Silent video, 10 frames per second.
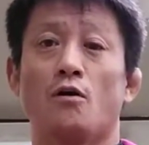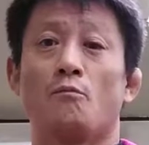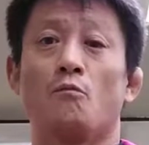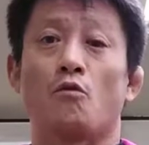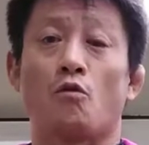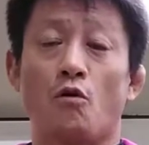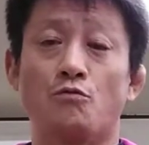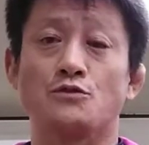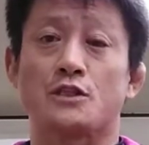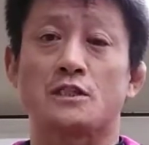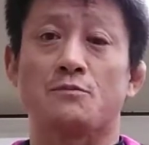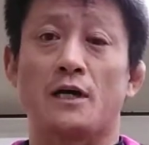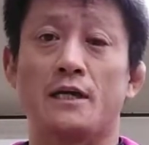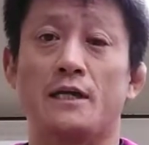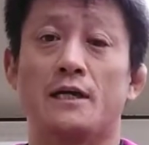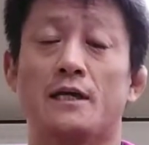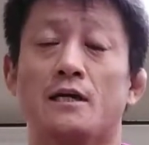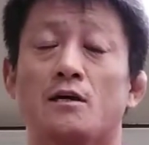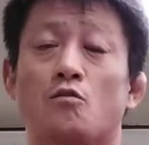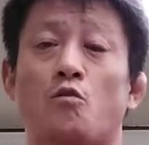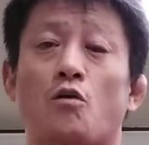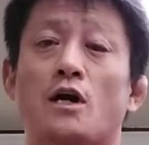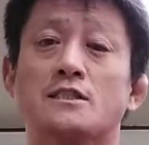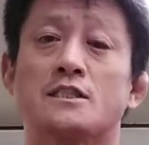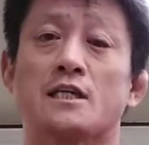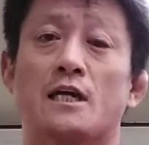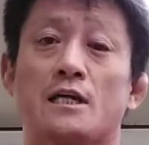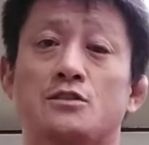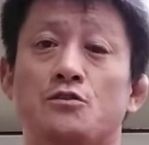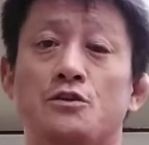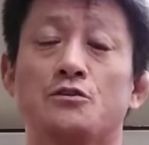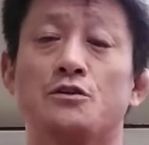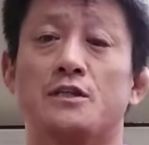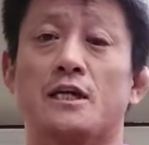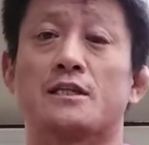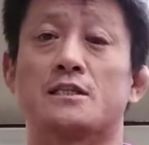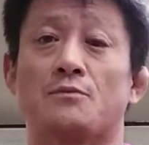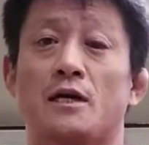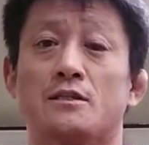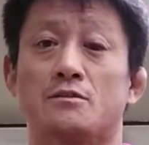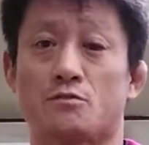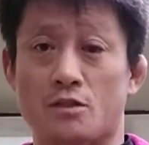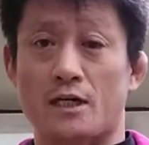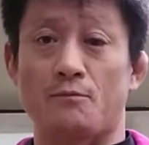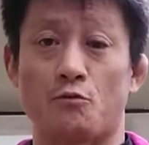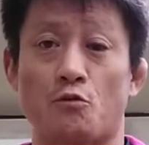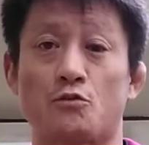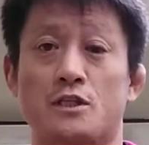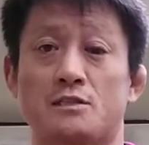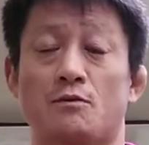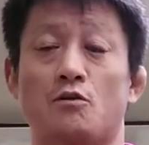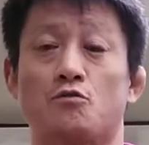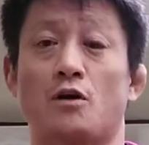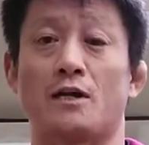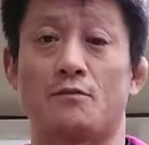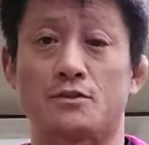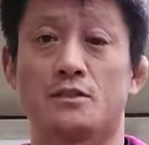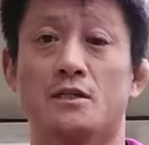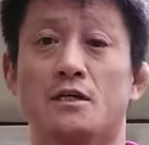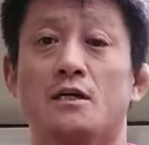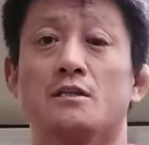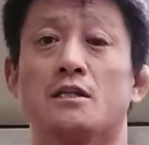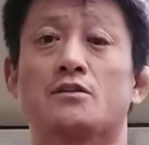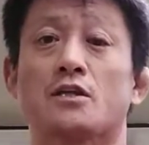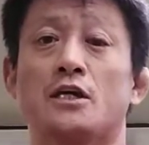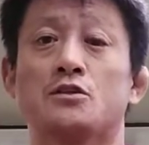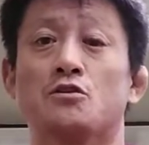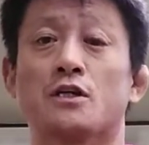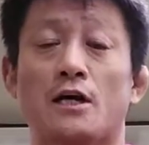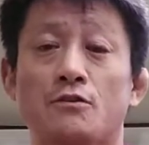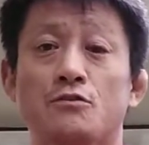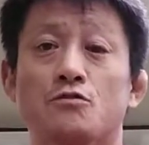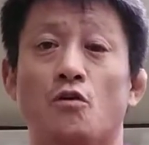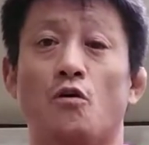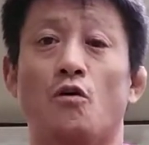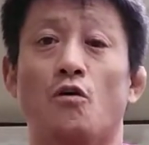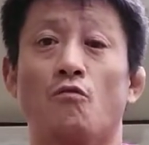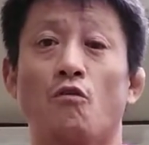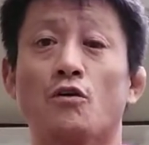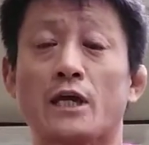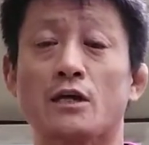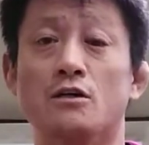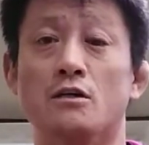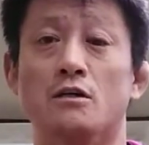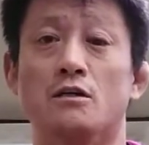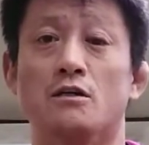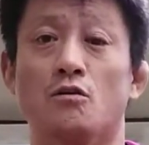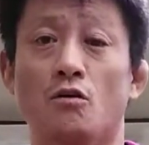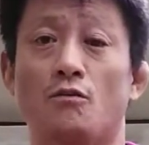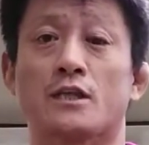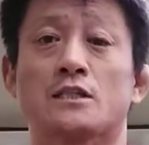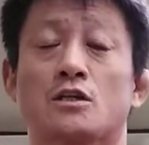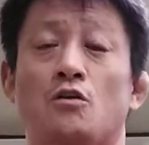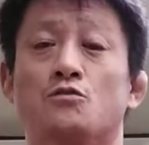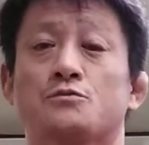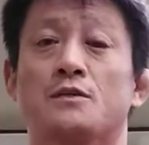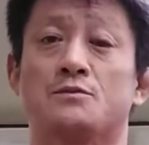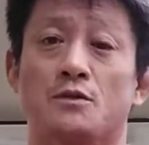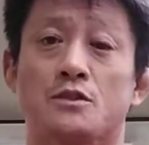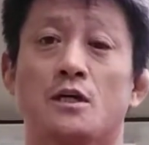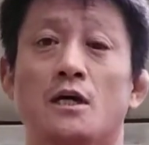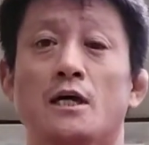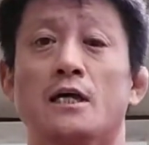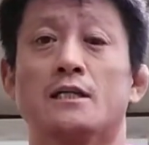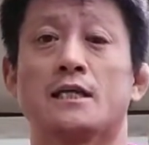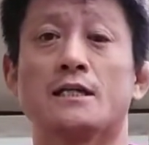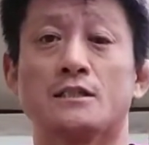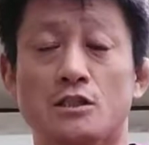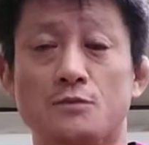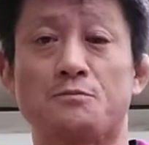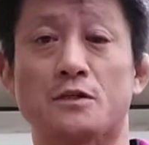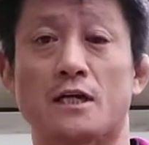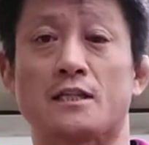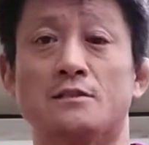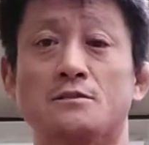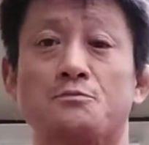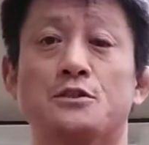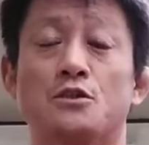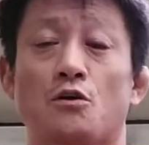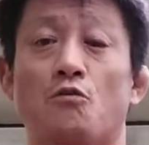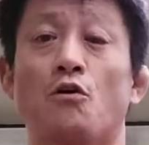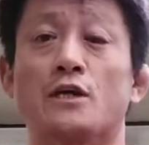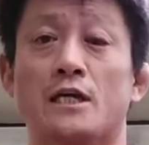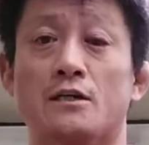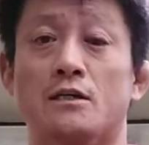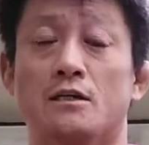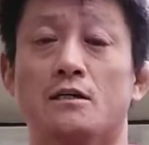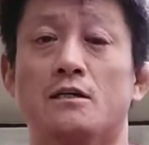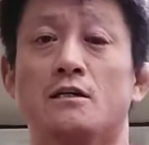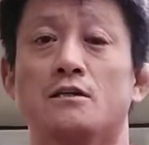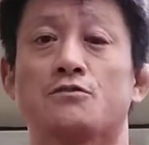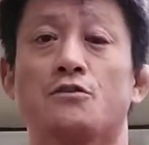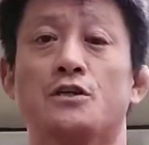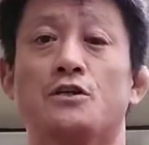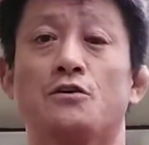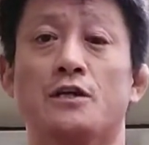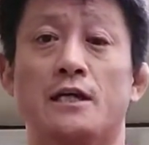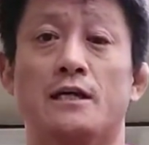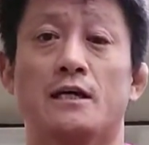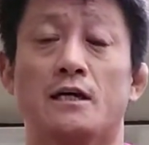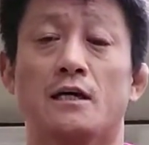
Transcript: もう興奮してしまい交感神経が非常に優位になってしまい疲れも残ってしまうことがありますですから非常に軽い運動ウォーキングを私はお勧めします大体20分から30分以上のウォーキングそれにより